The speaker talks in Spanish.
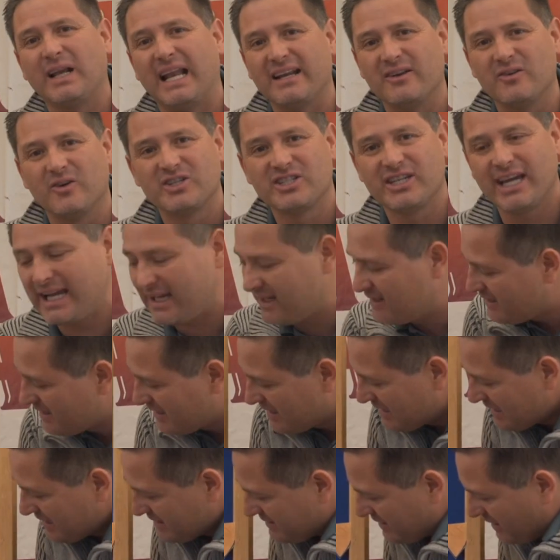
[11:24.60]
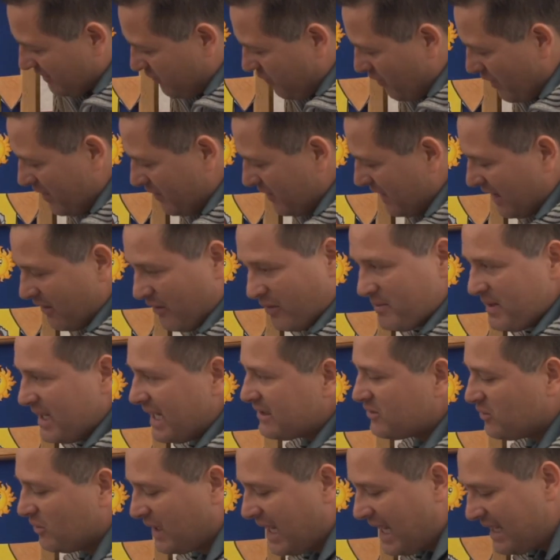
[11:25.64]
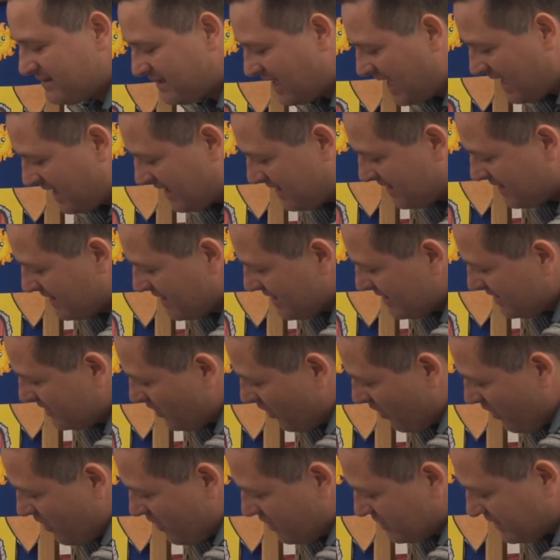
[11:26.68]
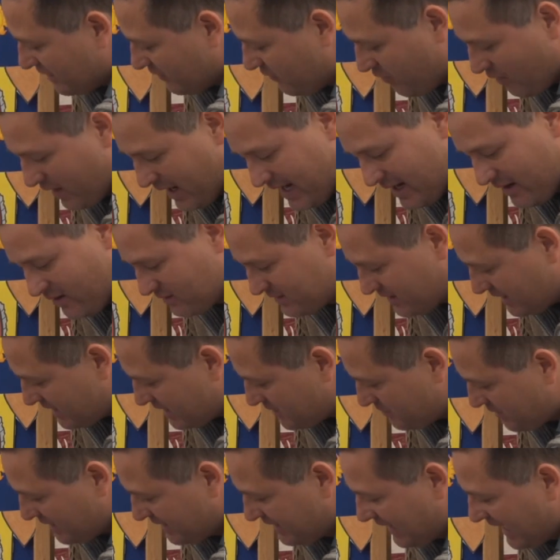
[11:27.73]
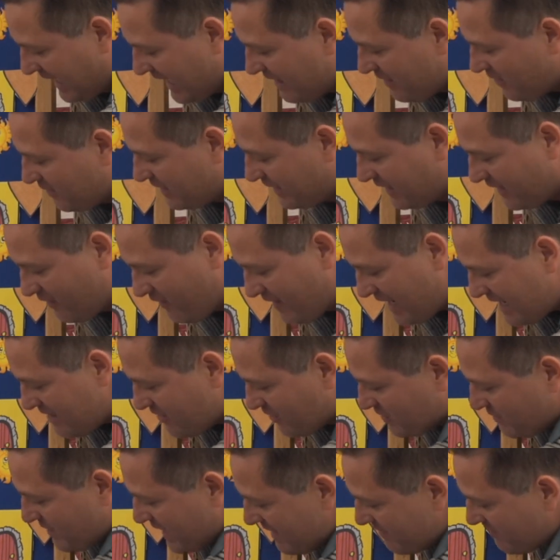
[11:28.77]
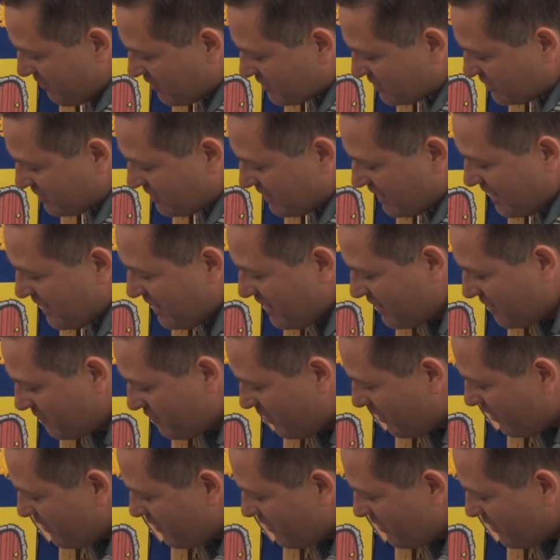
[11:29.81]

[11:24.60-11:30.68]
tenido en la noche, se fueron a dormir a su casa. Todos se fueron, se despidieron, dijeron, ahí nos vemos,